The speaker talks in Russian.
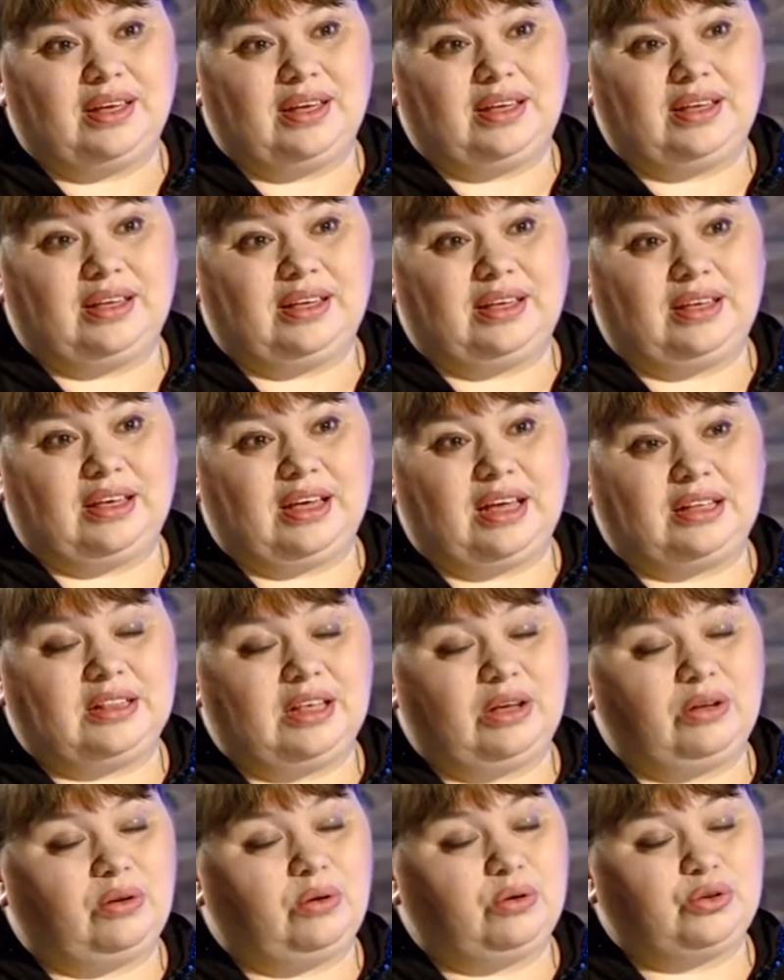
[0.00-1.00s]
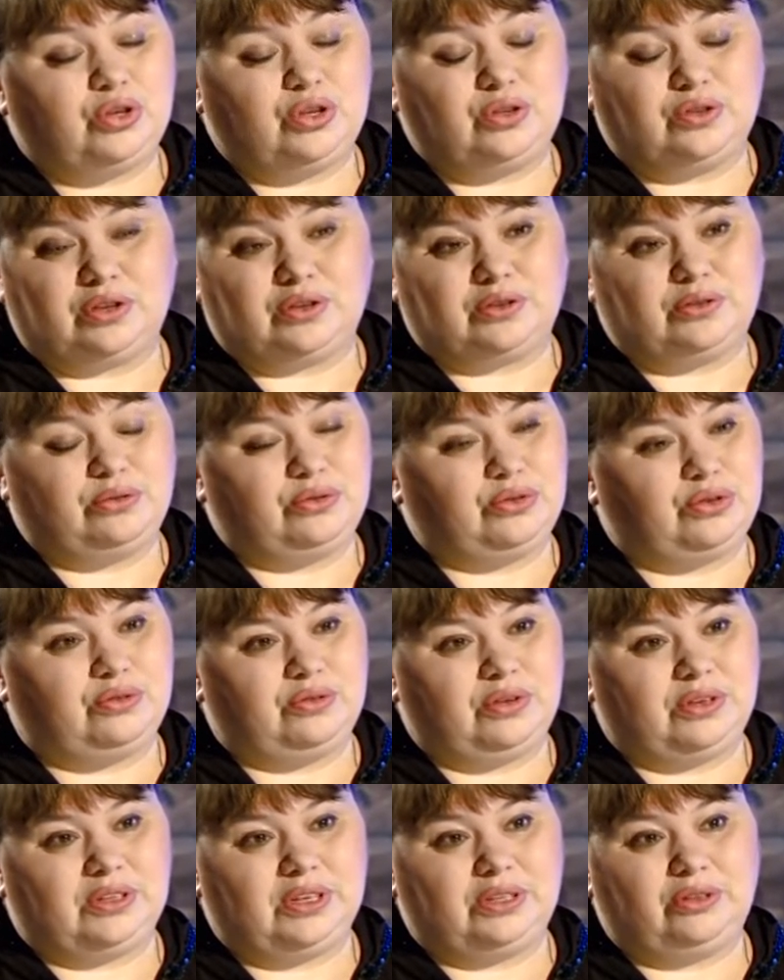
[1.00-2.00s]
Mm-hmm. И она очень
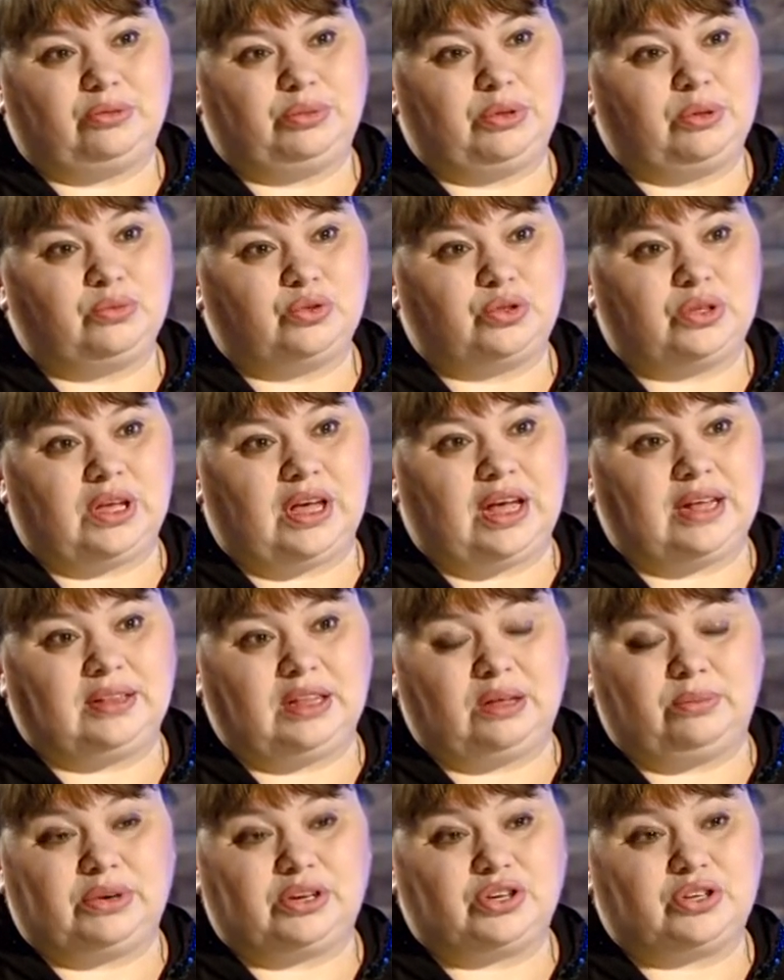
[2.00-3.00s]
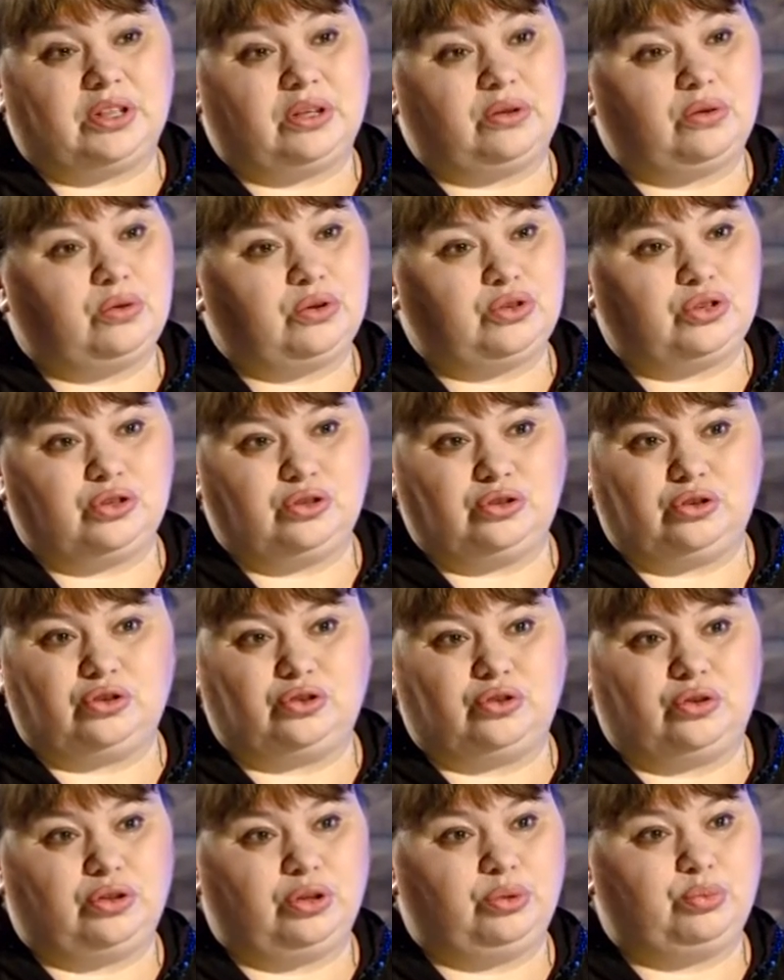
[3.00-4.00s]
заслуживает этого, потому что она прошла очень
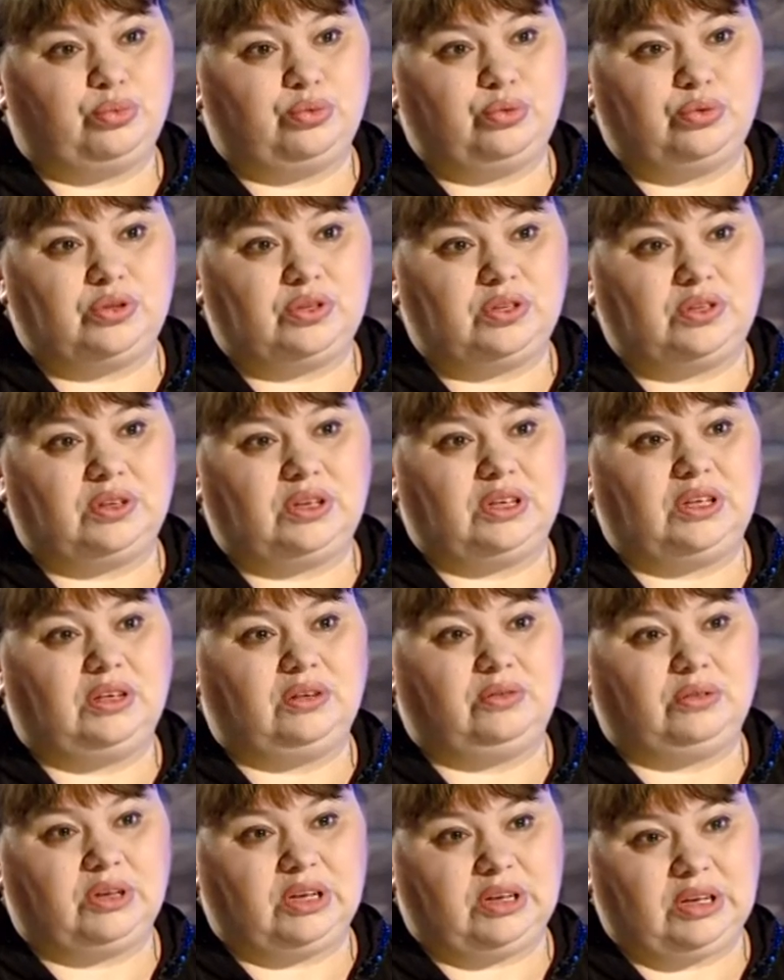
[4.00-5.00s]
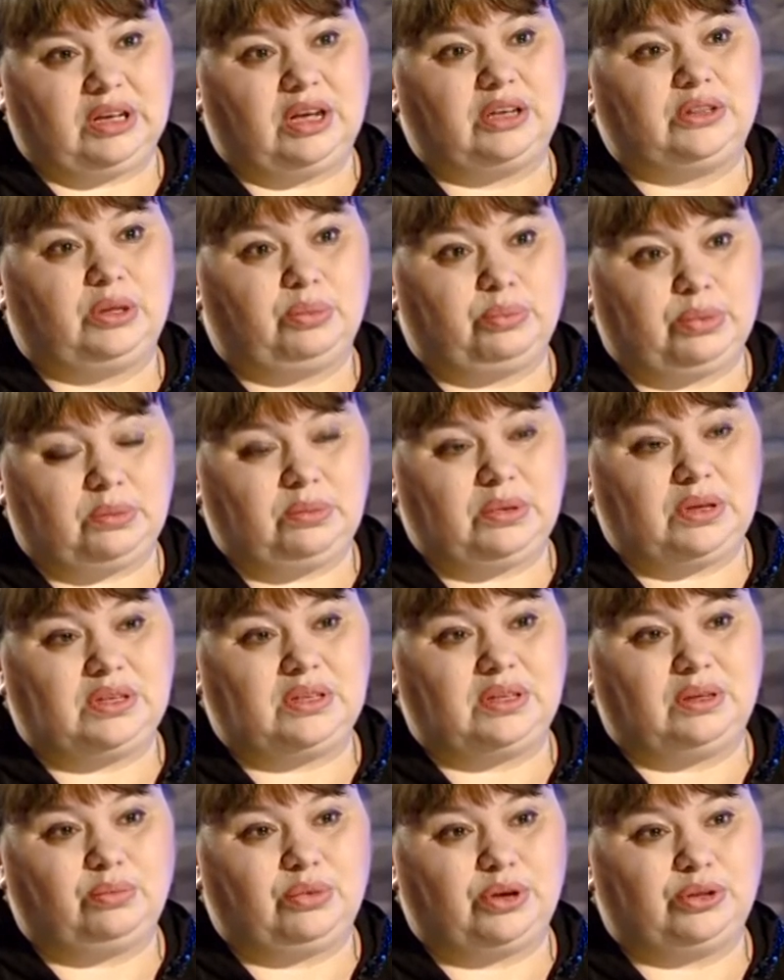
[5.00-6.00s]
тяжелый путь и к этой
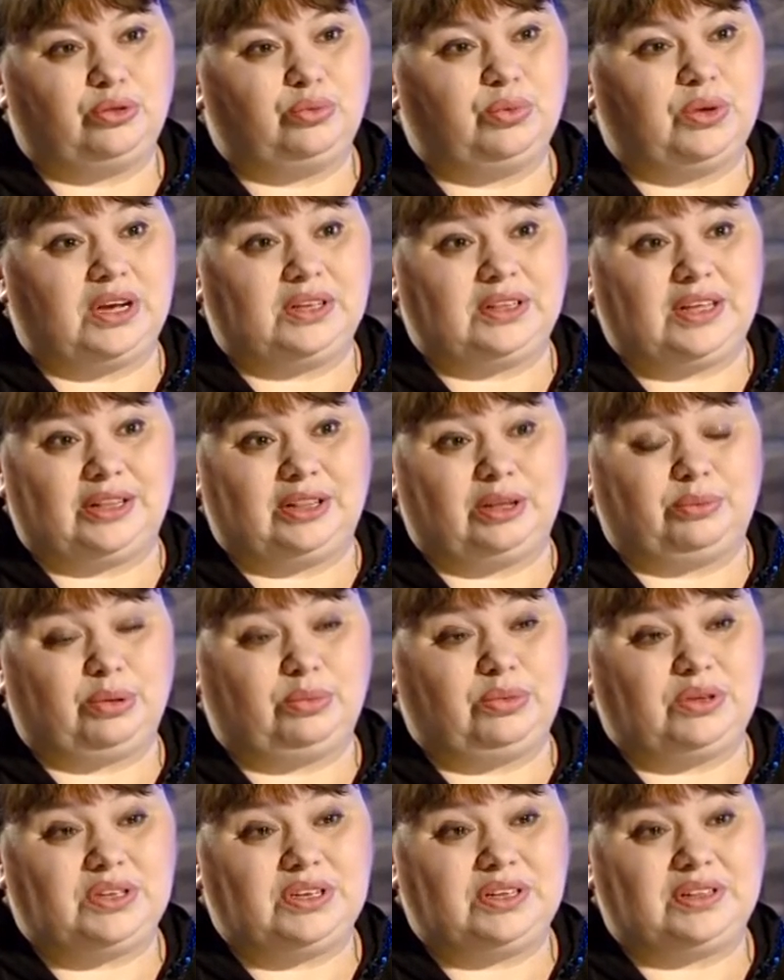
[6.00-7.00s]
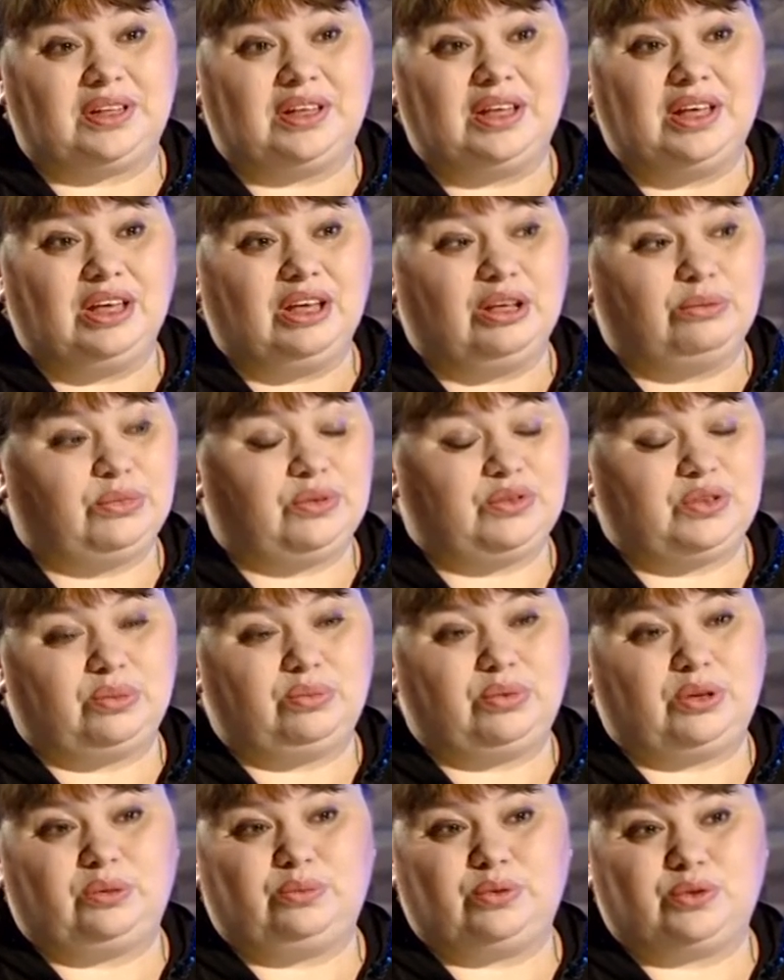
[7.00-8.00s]
победе. И поэтому, когда она победила, мы все
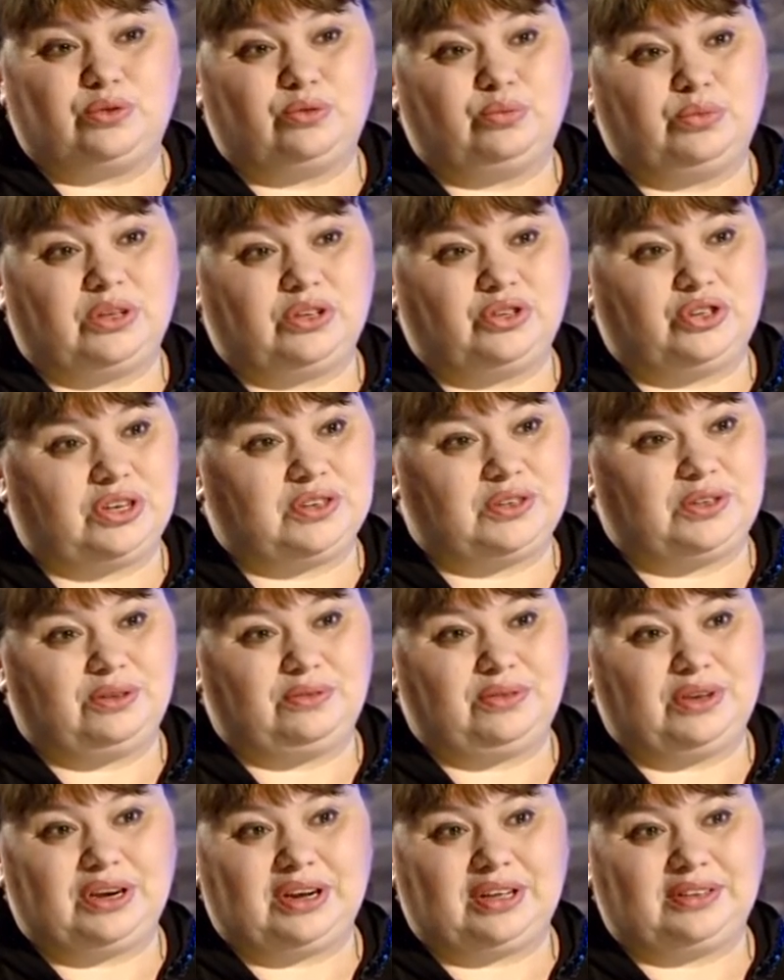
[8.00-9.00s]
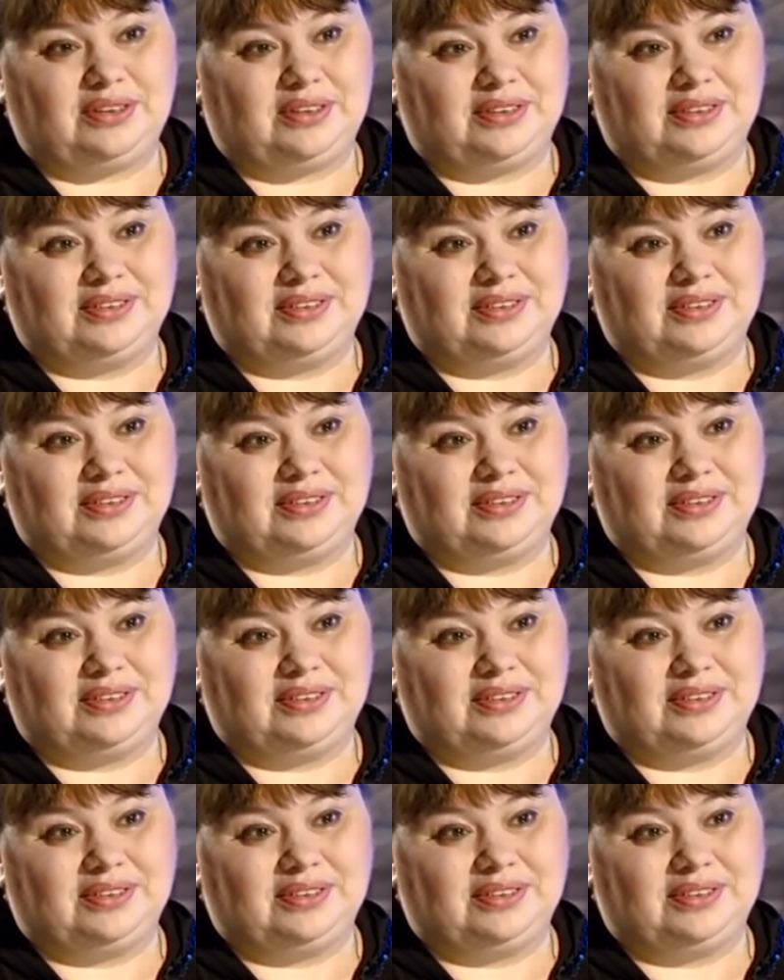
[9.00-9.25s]
были безумно счастливы и рады.